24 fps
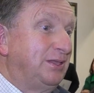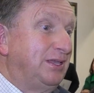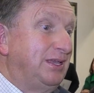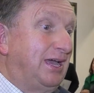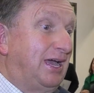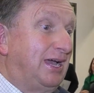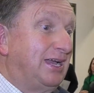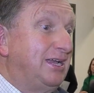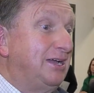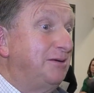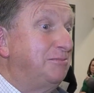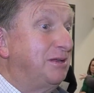
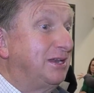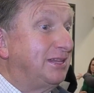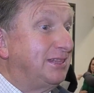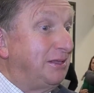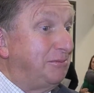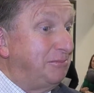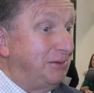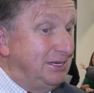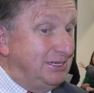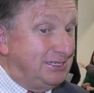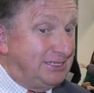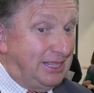a Câmara
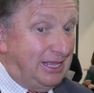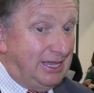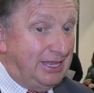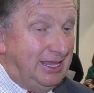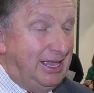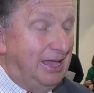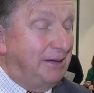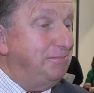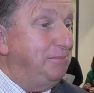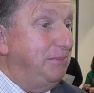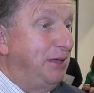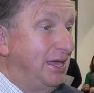também está aqui
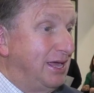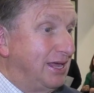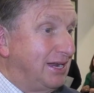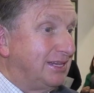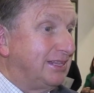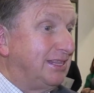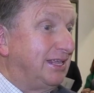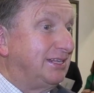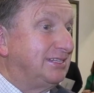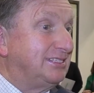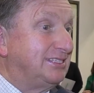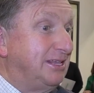
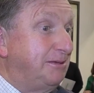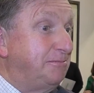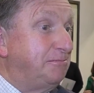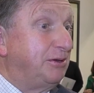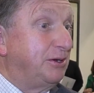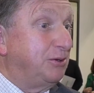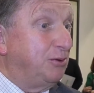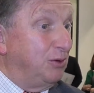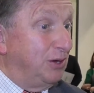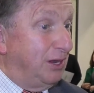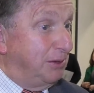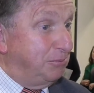aberta,
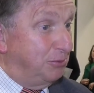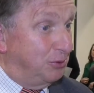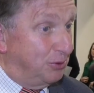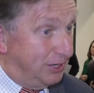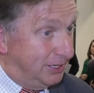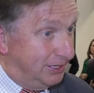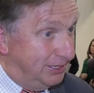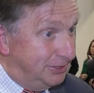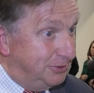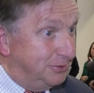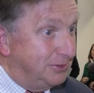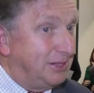sempre
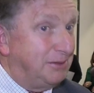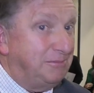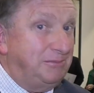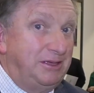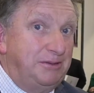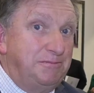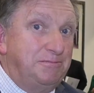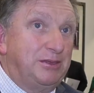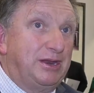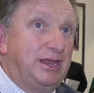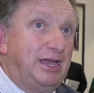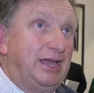colaborando
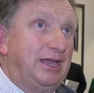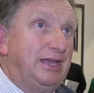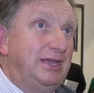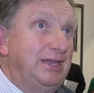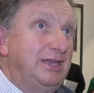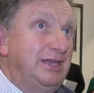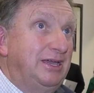também para